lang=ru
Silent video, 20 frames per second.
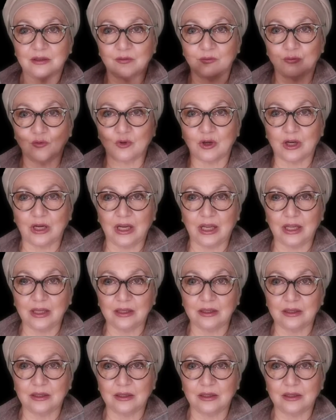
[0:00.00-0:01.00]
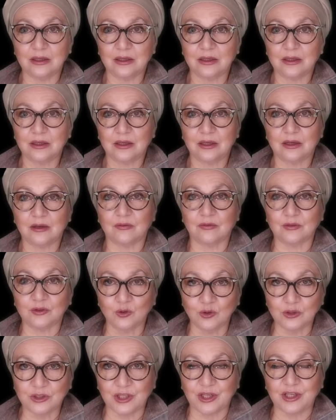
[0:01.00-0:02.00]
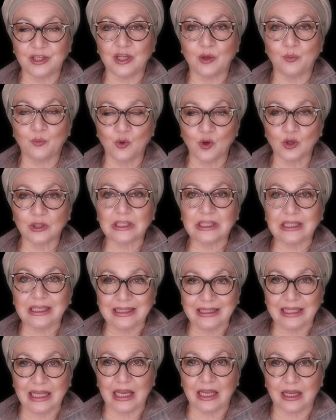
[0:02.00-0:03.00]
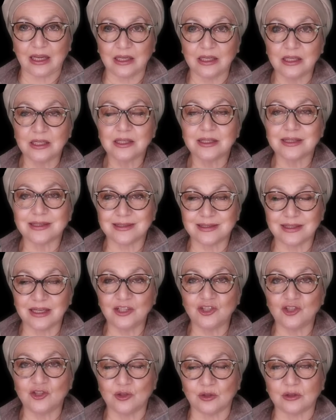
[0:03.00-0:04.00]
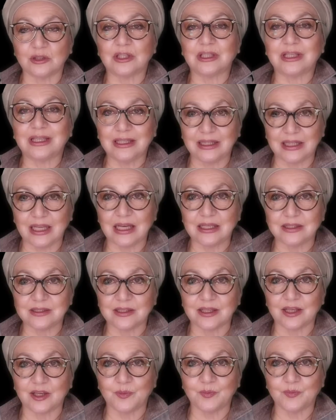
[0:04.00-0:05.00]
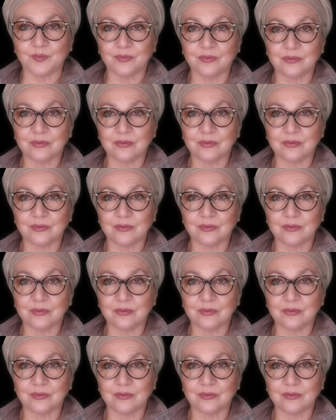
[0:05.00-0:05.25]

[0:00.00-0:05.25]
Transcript: Вуаля! Внутренний порт Китая – значит он китайский.